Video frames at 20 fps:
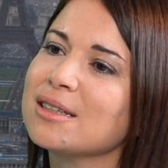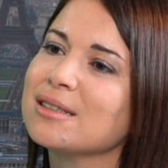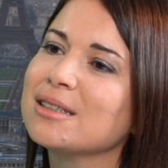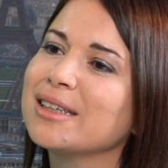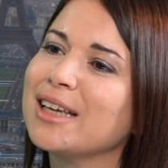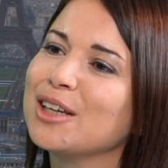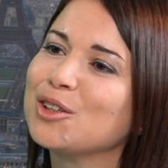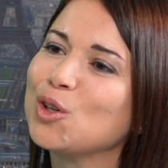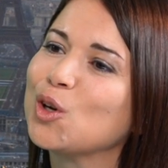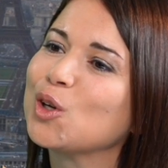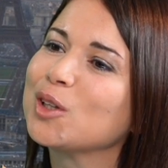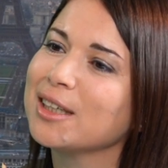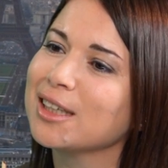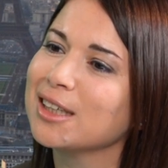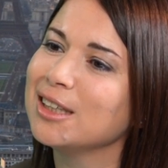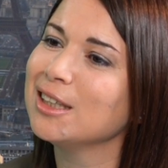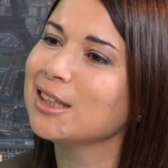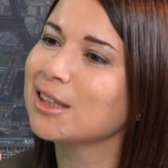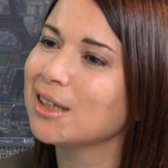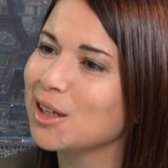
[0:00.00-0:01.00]
indicateurs
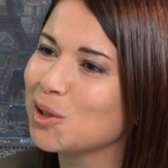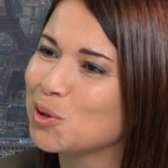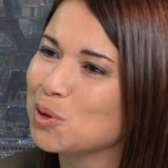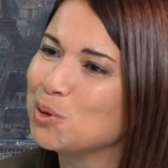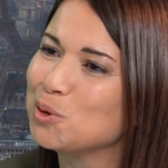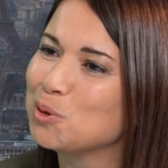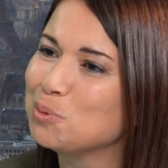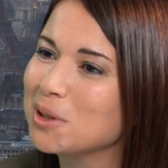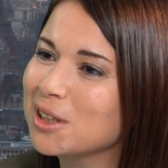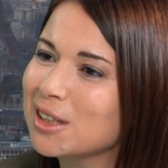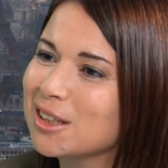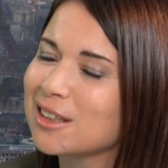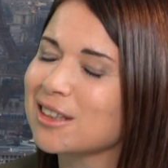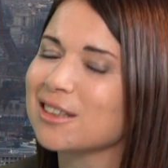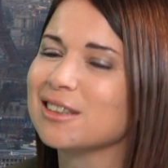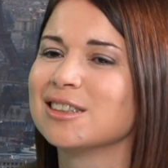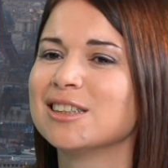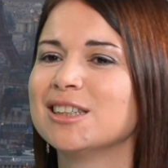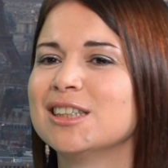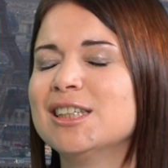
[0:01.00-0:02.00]
techniques et économiques.
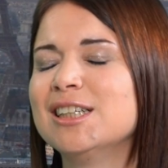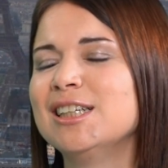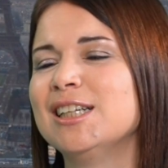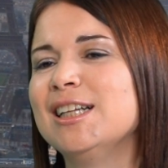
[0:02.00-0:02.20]
Mhm.